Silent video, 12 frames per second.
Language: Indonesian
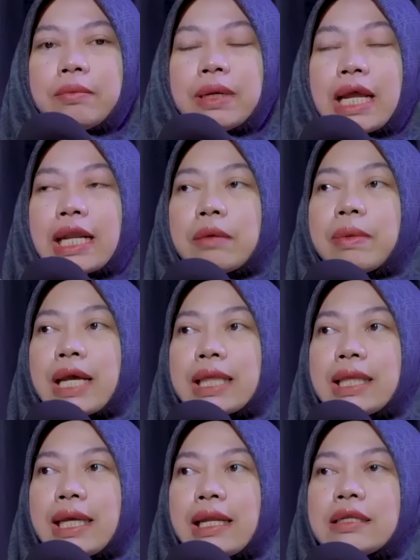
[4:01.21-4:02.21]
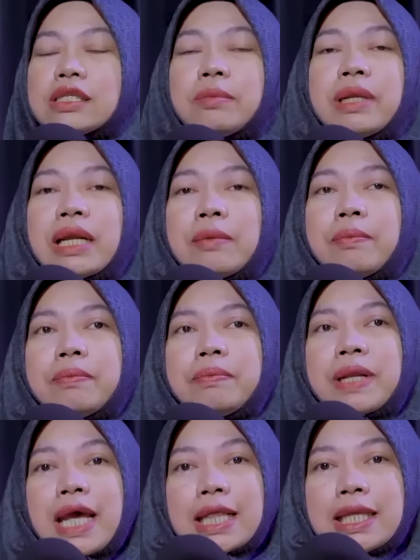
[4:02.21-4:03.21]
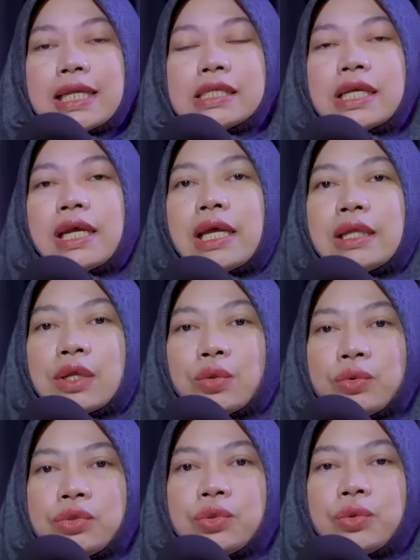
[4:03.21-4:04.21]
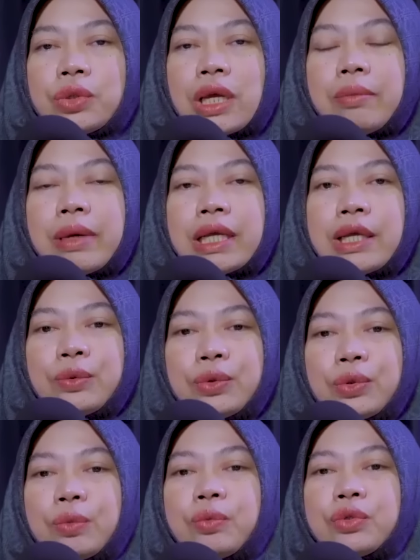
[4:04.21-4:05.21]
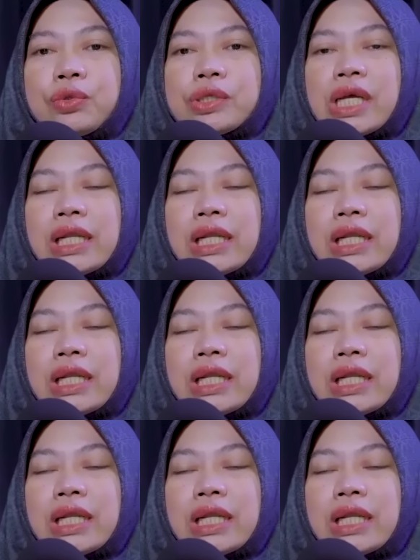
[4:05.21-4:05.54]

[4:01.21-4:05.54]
menarik perhatian. Sebenarnya perhatian saya tertuju utamanya untuk putusan